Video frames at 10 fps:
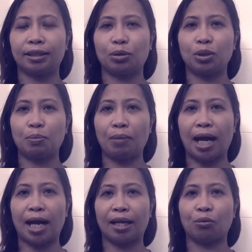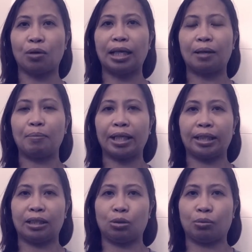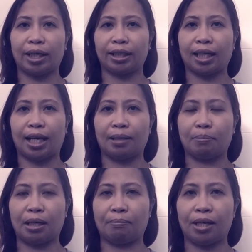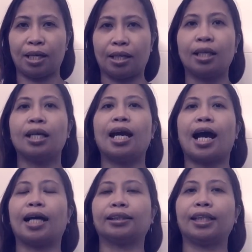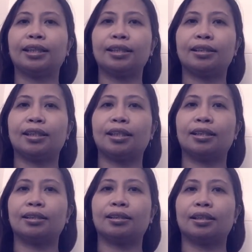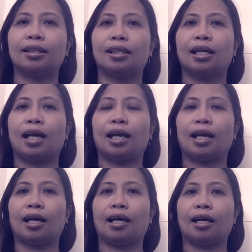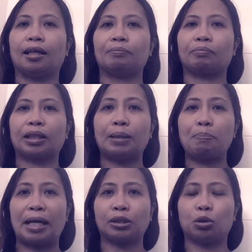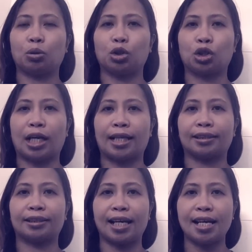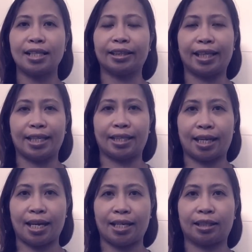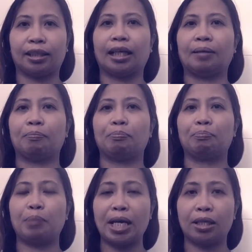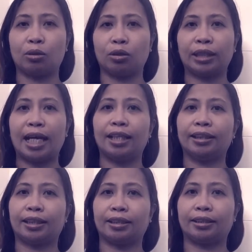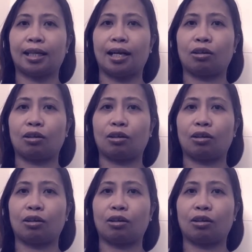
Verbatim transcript: ako ng bahay, walang may iwan kay bebe. Ang tendency is uh, ipasok ko siya sa daycare. Pero dahil na rin sa